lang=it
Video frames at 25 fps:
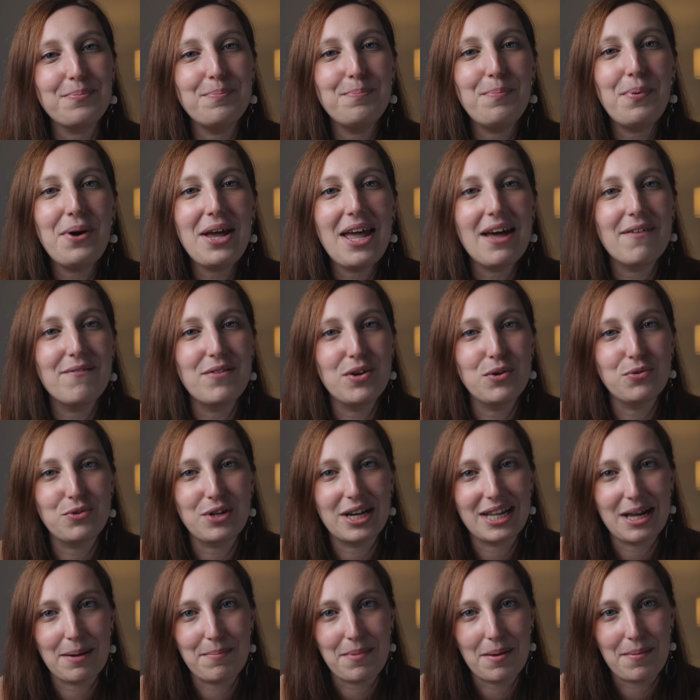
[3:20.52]
Poi è avvenuto
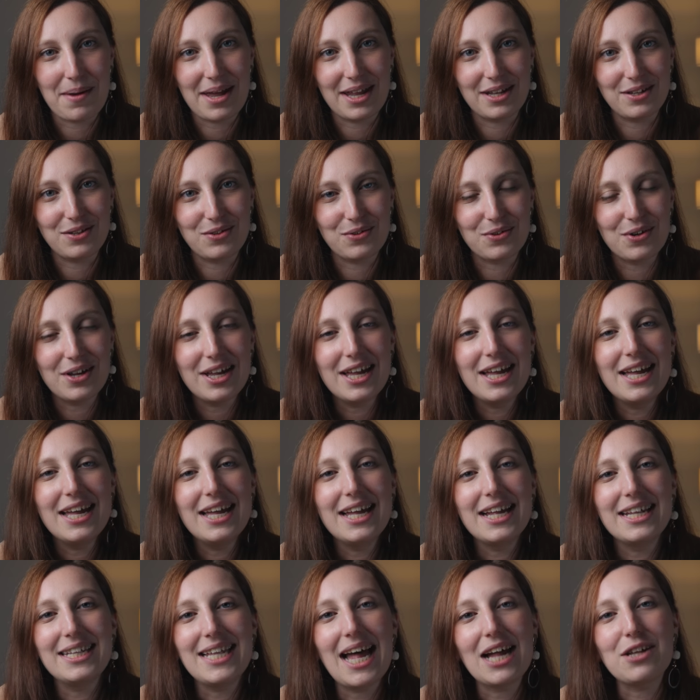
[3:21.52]
il cambiamento.
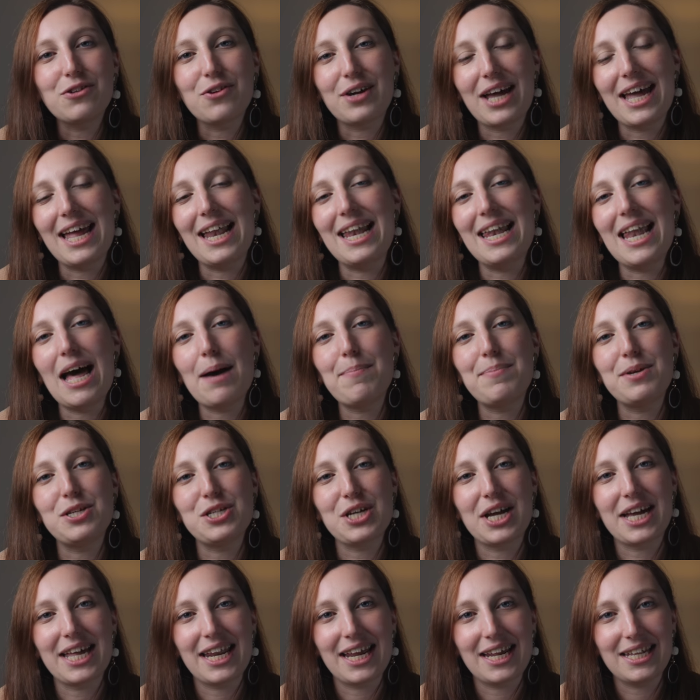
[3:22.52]
Dato che
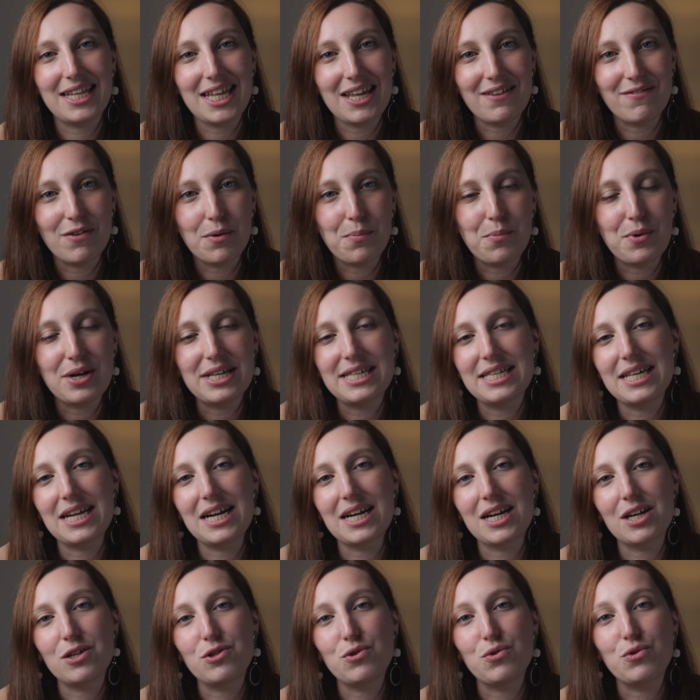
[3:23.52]
l'apice creativo può
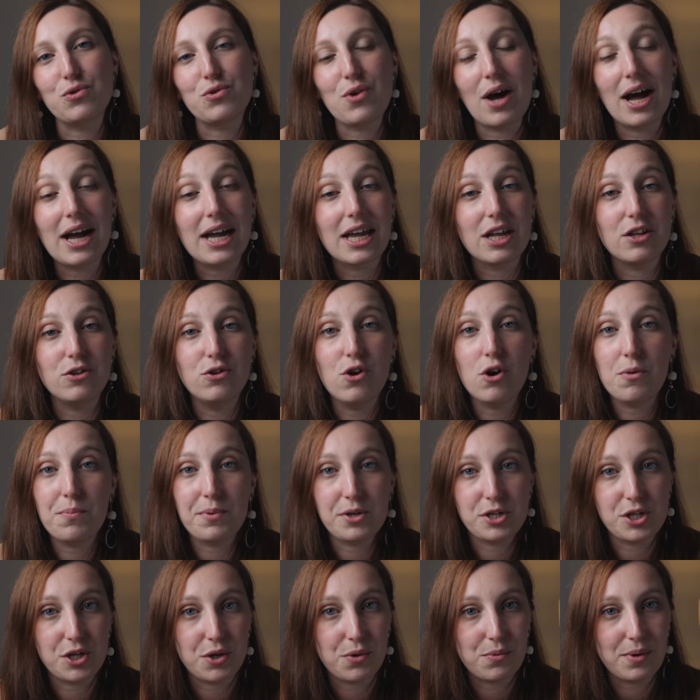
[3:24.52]
essere raggiunto anche
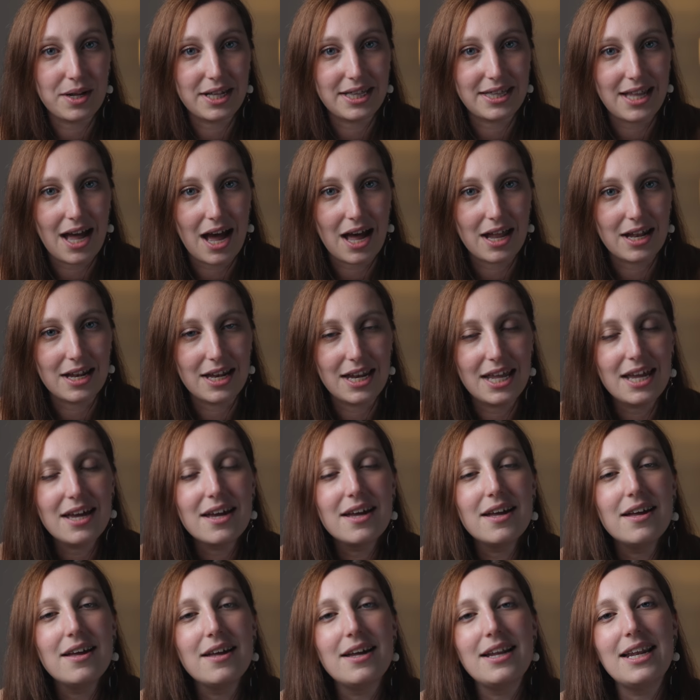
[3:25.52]
dopo i 50
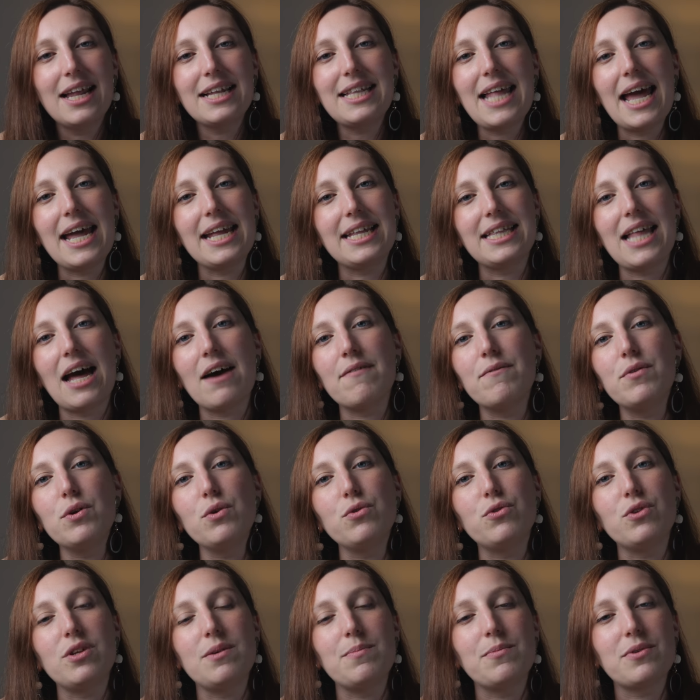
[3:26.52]
anni, la Tate ha
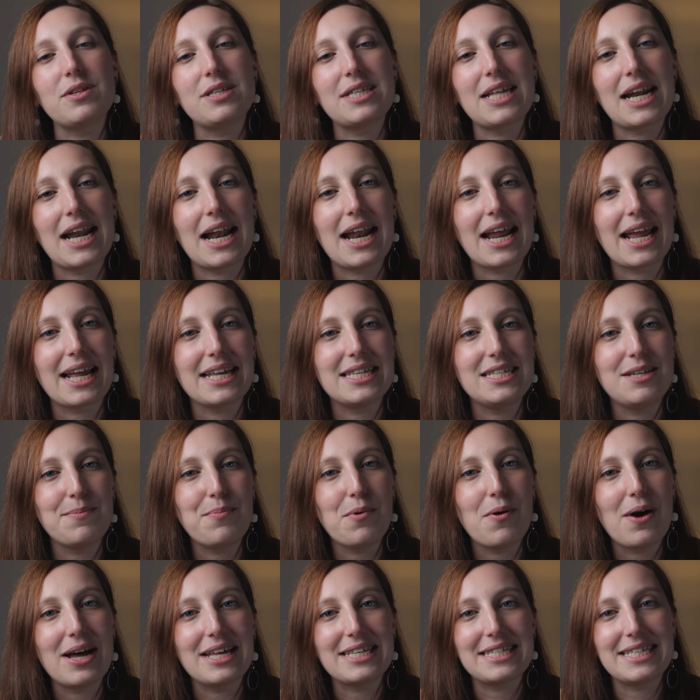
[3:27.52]
voluto dimostrare che si
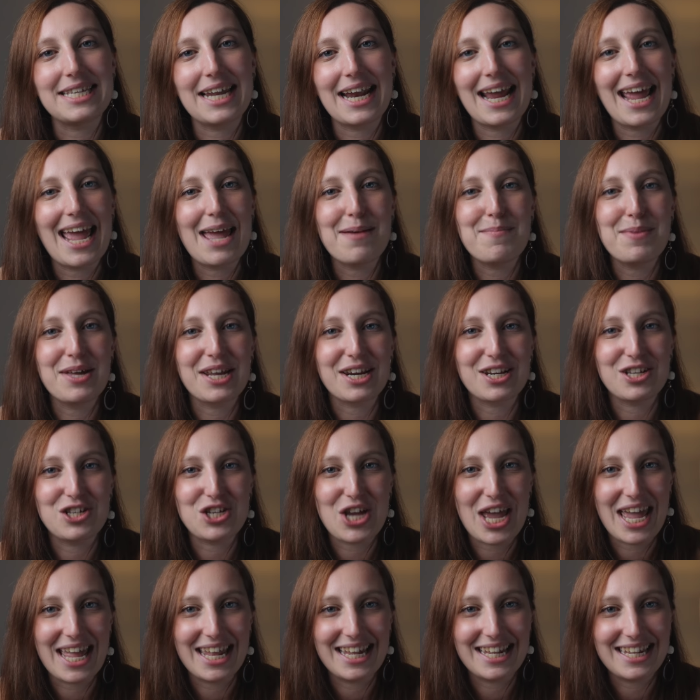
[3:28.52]
può essere
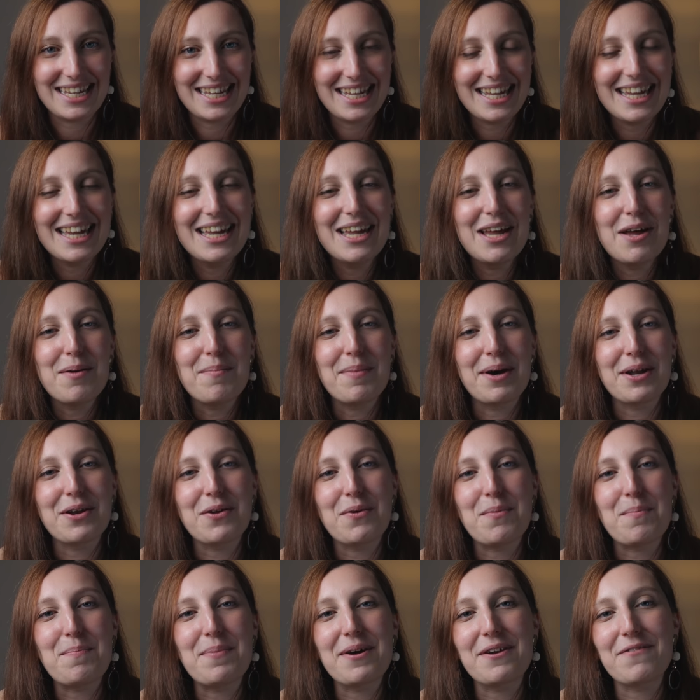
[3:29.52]
emergenti, ma
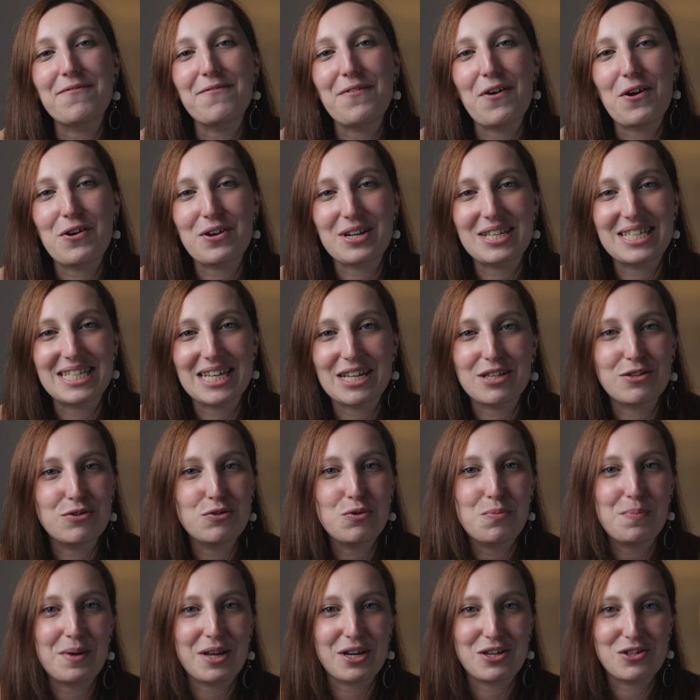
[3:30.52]
non per forza
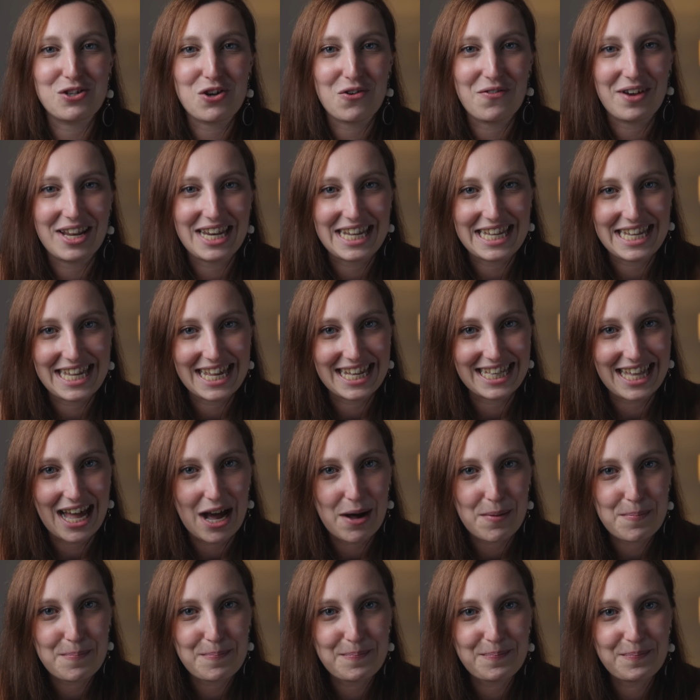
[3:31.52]
super giovani di
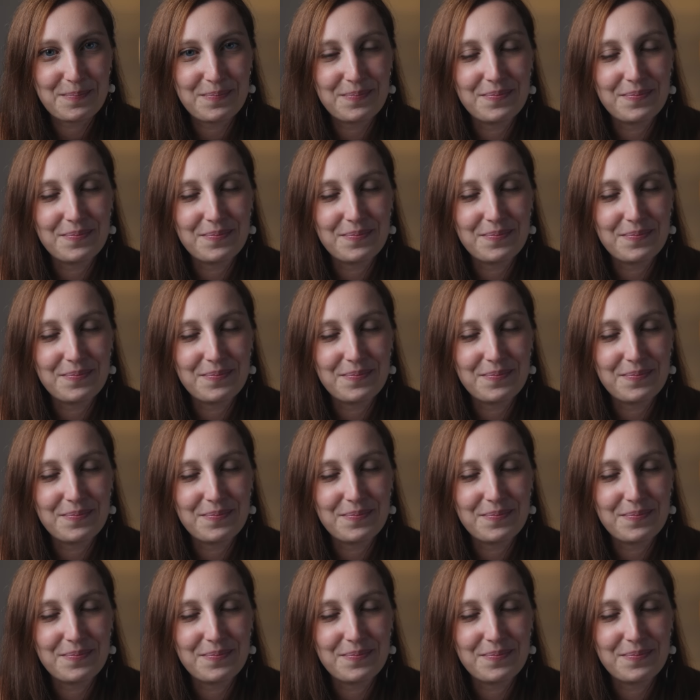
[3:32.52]
età.